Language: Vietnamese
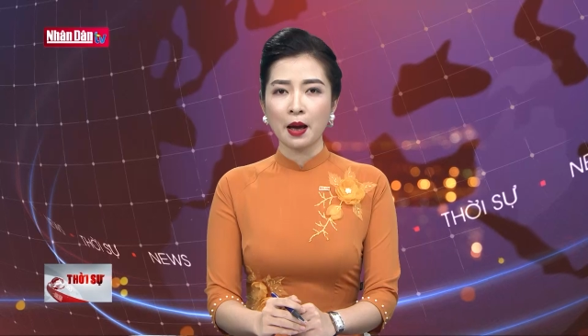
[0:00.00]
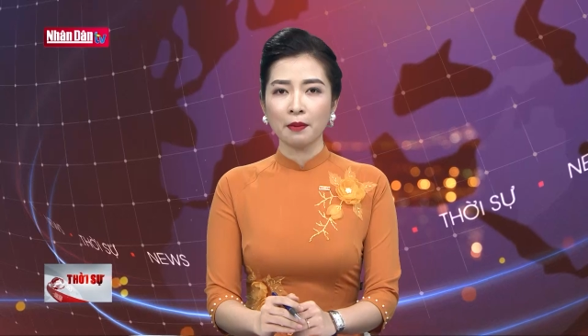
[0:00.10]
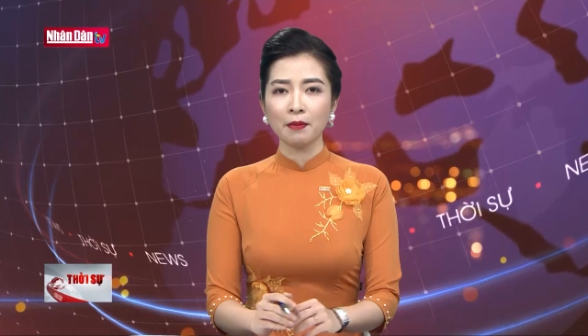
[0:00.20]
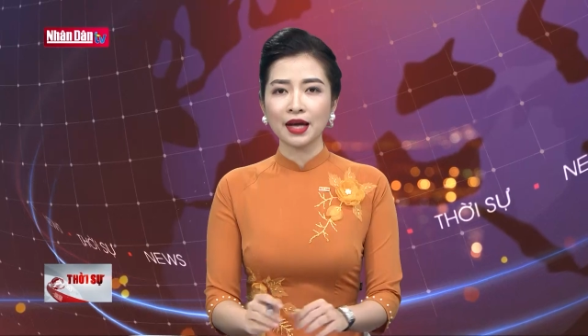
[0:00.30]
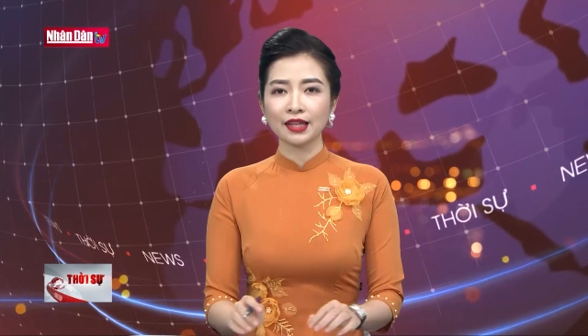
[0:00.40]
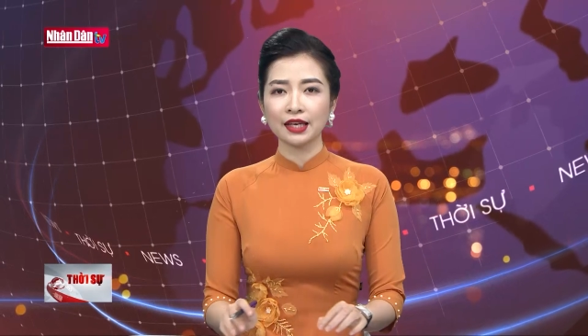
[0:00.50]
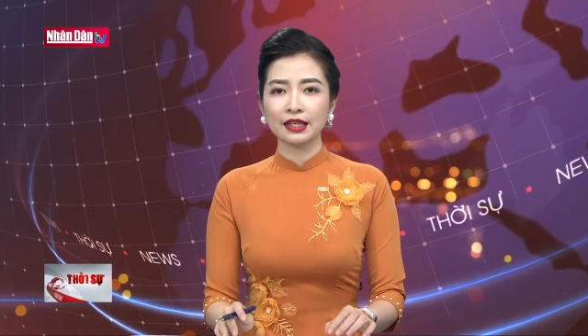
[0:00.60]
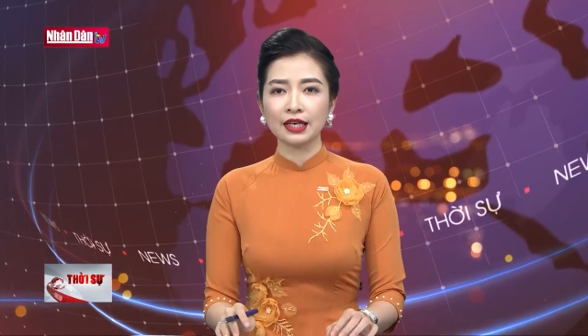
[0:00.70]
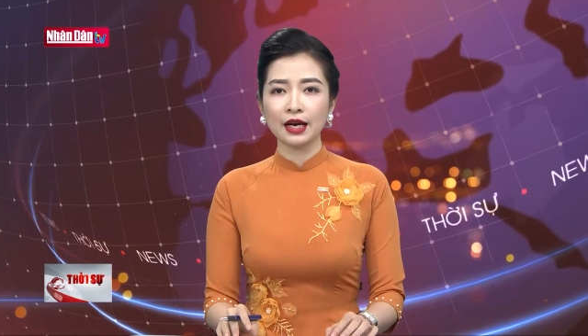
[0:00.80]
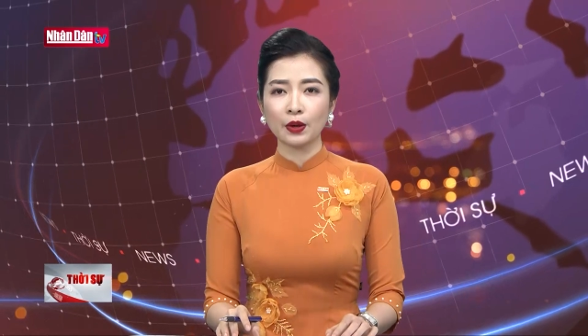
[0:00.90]
Ba
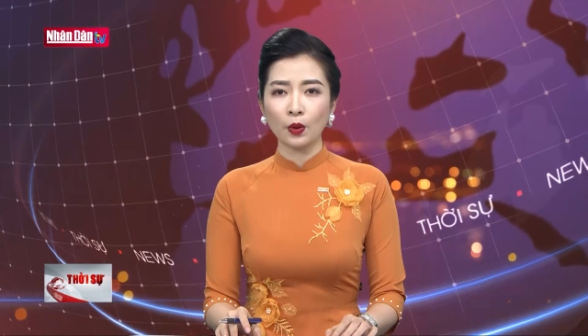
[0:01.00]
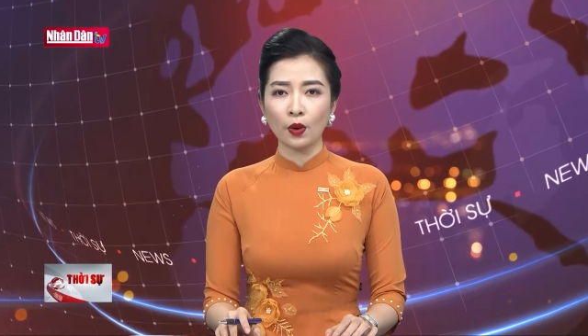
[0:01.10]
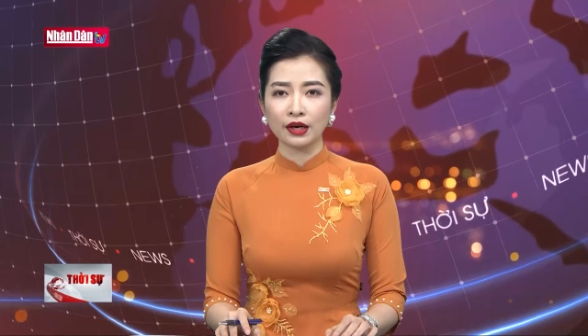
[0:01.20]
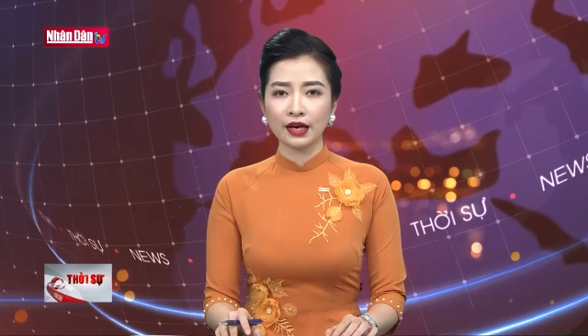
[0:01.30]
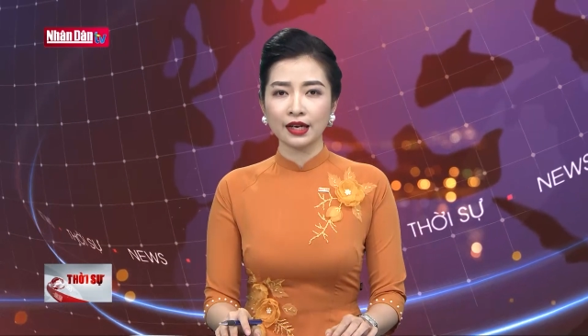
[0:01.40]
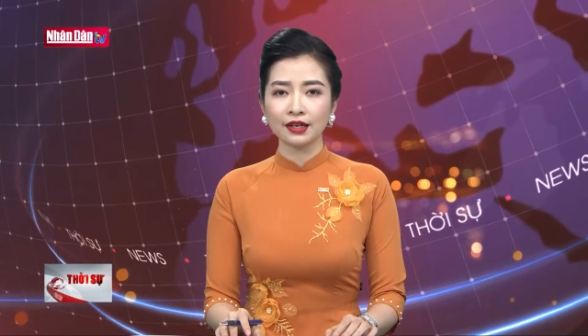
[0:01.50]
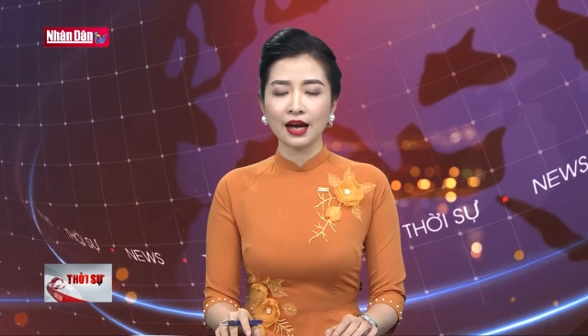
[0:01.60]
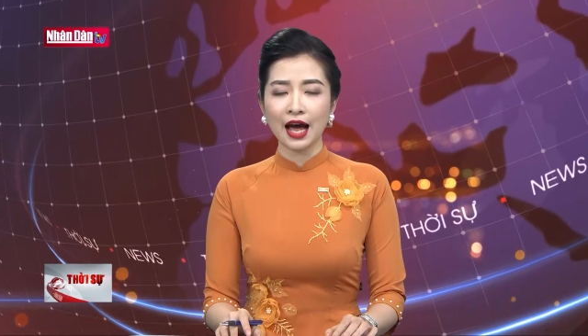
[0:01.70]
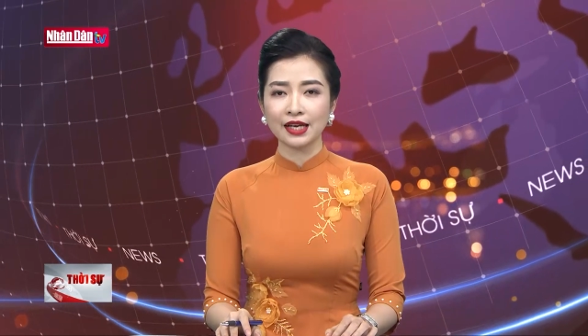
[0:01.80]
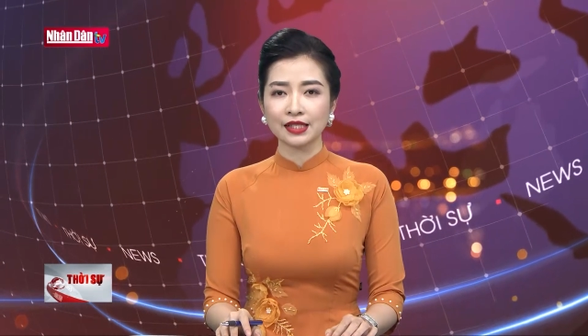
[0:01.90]
tỉnh là Quảng Ninh,
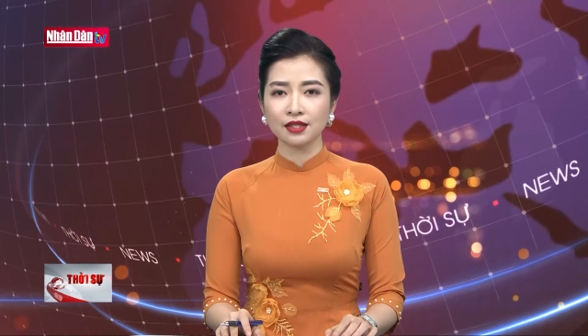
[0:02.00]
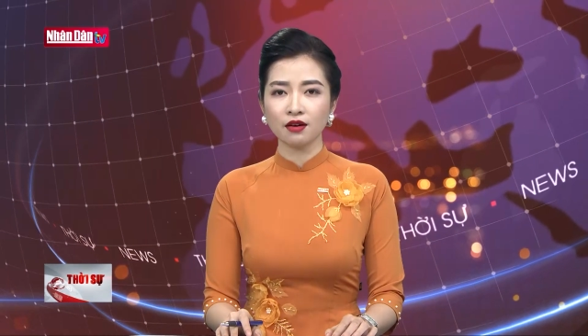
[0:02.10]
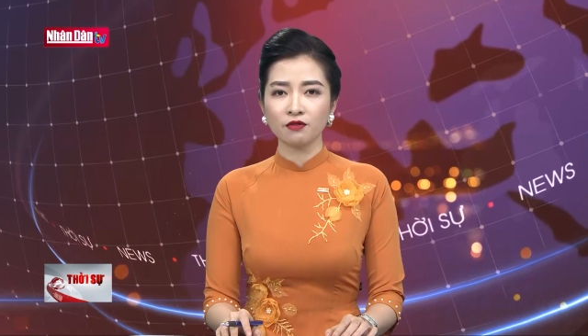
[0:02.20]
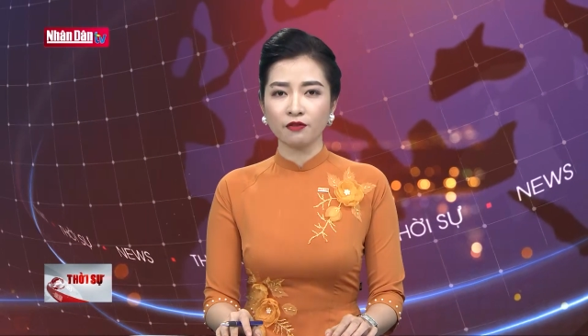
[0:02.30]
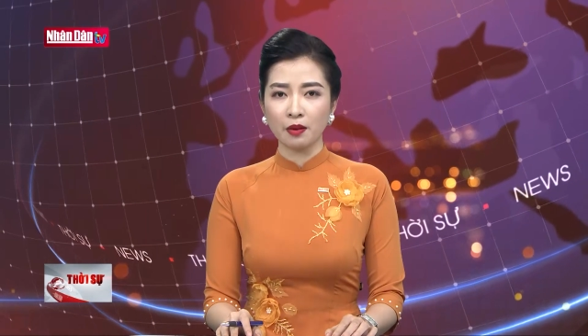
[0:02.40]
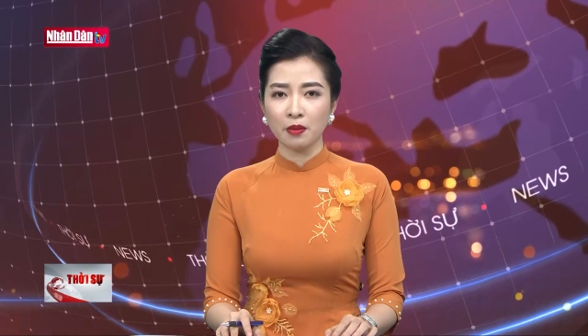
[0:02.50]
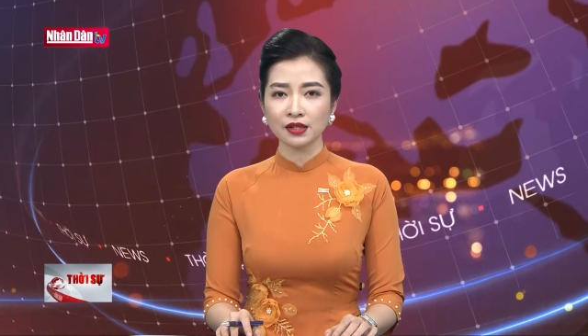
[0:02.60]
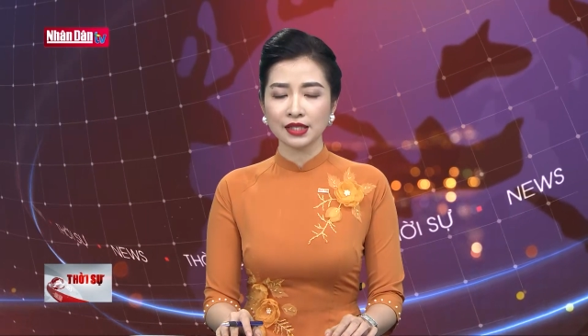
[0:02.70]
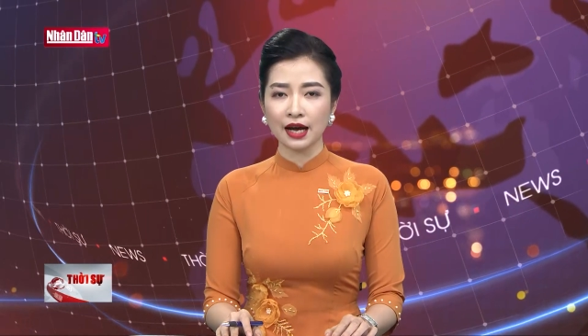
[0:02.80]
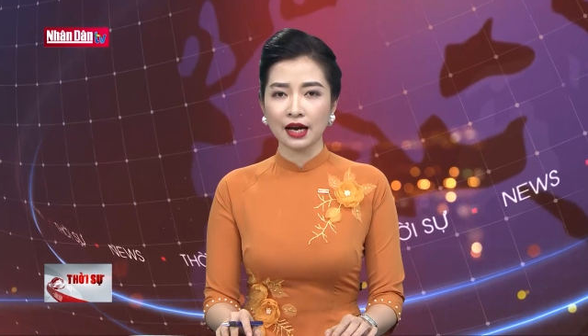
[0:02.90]
Hải Dương và Bắc
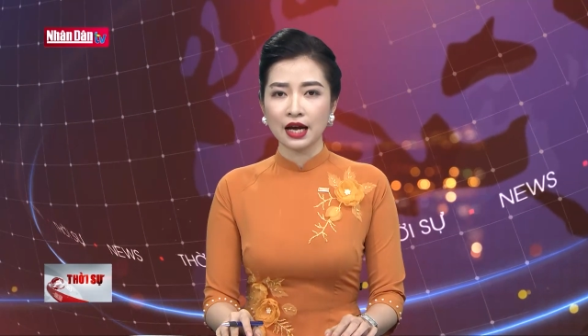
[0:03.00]
Giang